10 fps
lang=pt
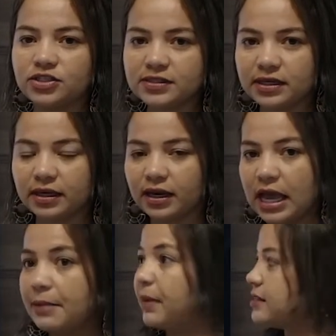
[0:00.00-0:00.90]

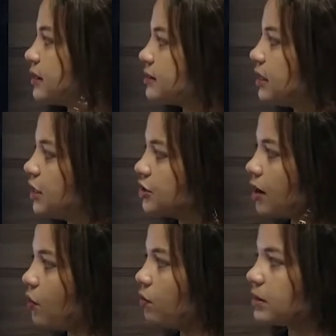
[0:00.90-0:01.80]
dizer. Mas existem
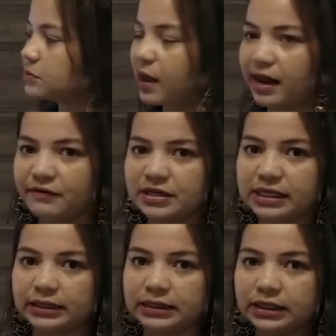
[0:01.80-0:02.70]
algumas palavras
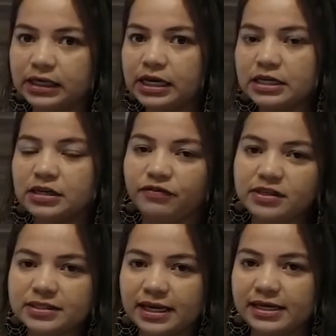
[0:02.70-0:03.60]
aqui que
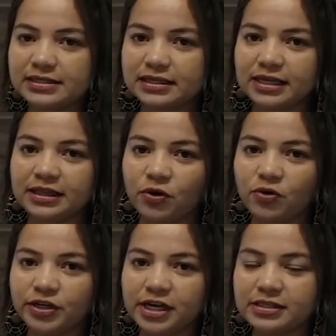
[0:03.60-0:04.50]
vocês não
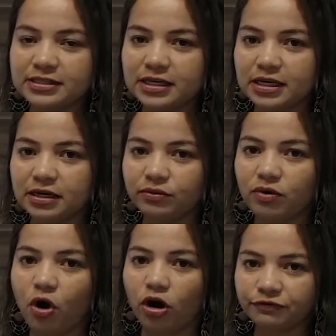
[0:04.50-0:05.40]
conheciam
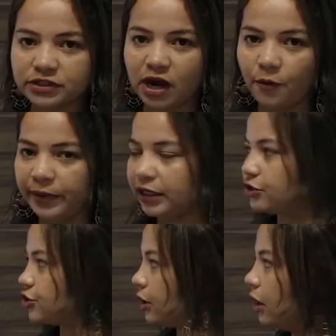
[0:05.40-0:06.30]

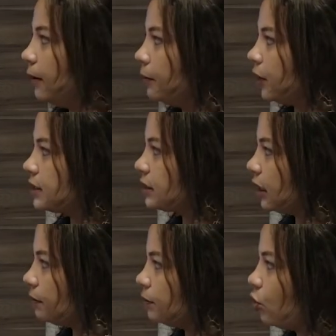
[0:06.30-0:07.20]
oficialmente. Por
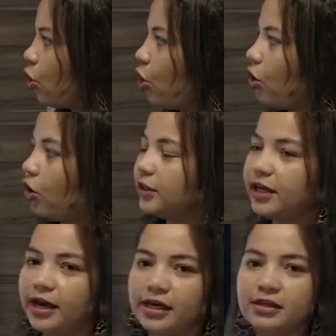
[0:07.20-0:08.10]
exemplo,
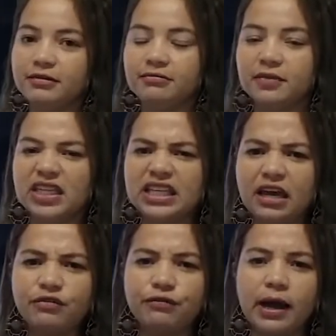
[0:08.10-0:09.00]
oiei.
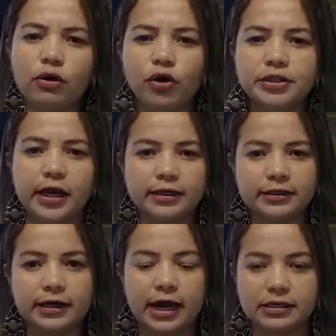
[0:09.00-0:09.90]
Quem fala oiei
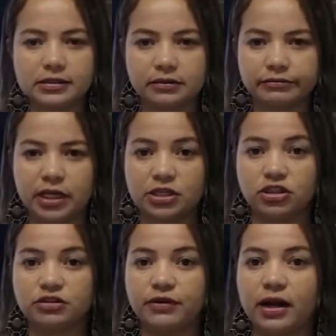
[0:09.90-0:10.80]
em casa? A
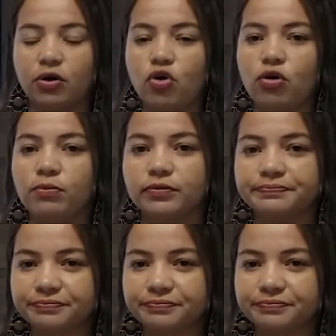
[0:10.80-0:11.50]
gente fala como?